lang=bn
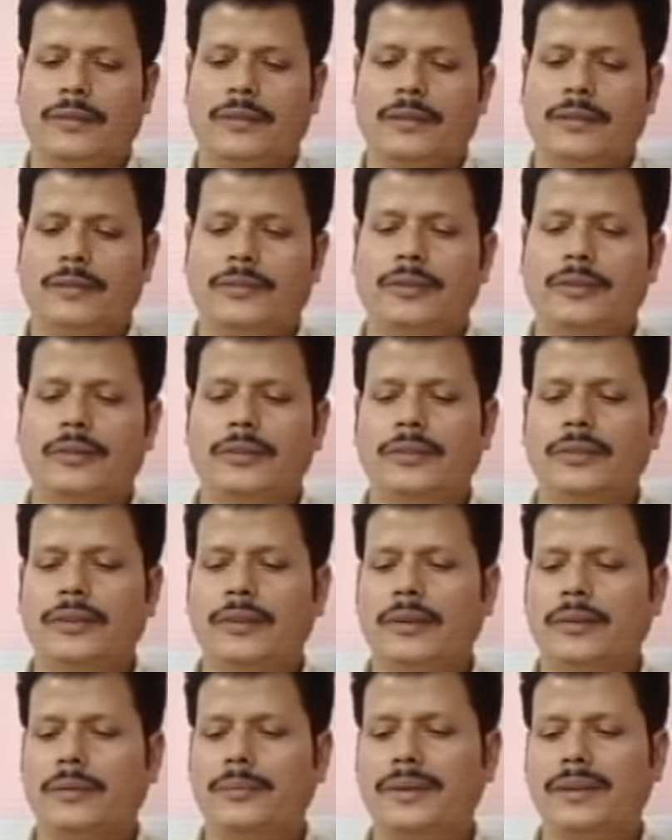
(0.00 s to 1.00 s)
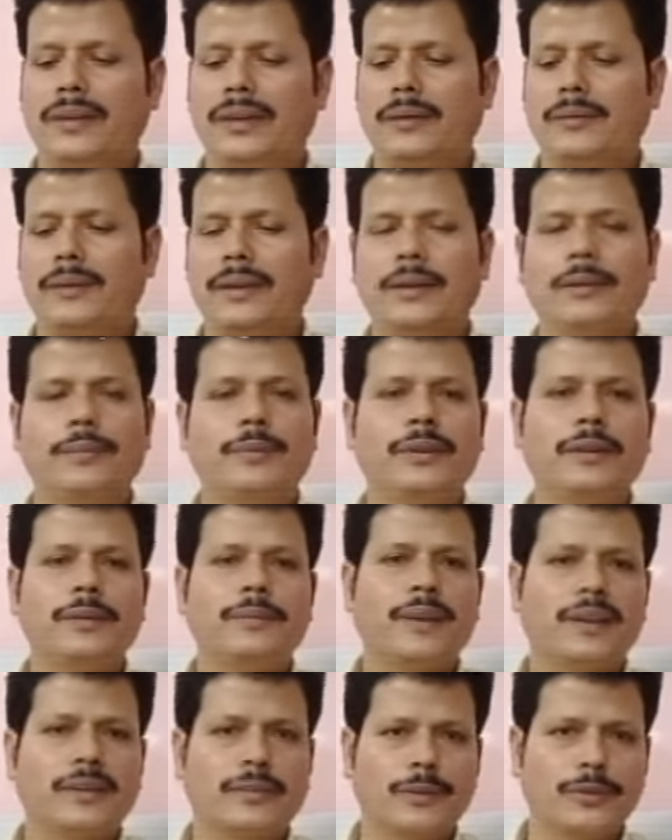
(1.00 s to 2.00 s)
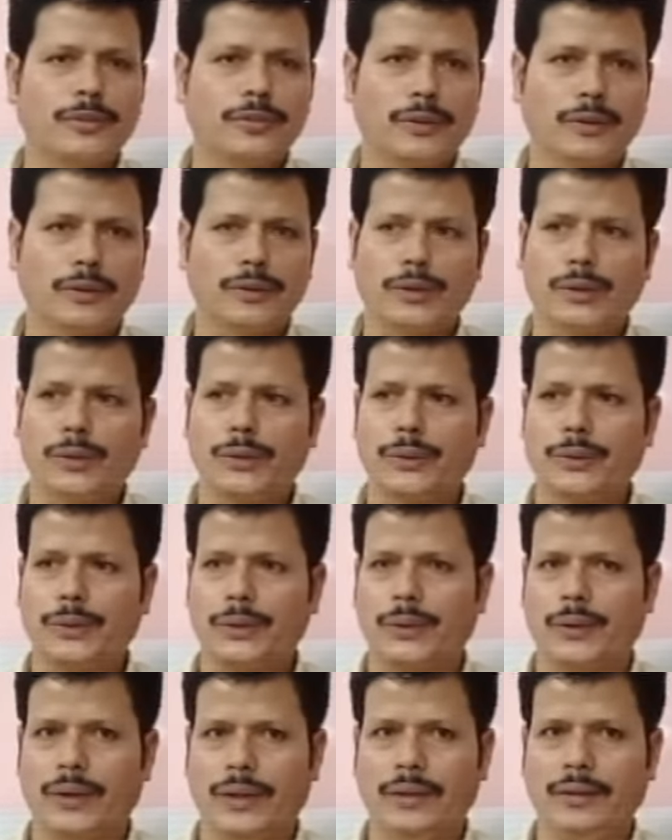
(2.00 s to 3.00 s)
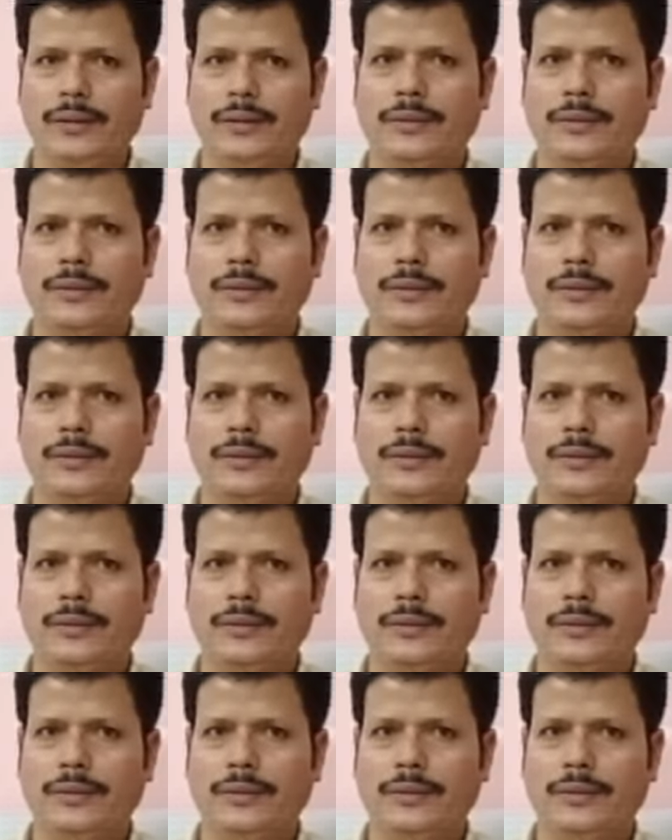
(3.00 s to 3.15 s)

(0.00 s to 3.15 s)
এই সদস্যতা অভিযান আমাদের প্রতি পাঁচ বছর অন্তর অন্তর হয়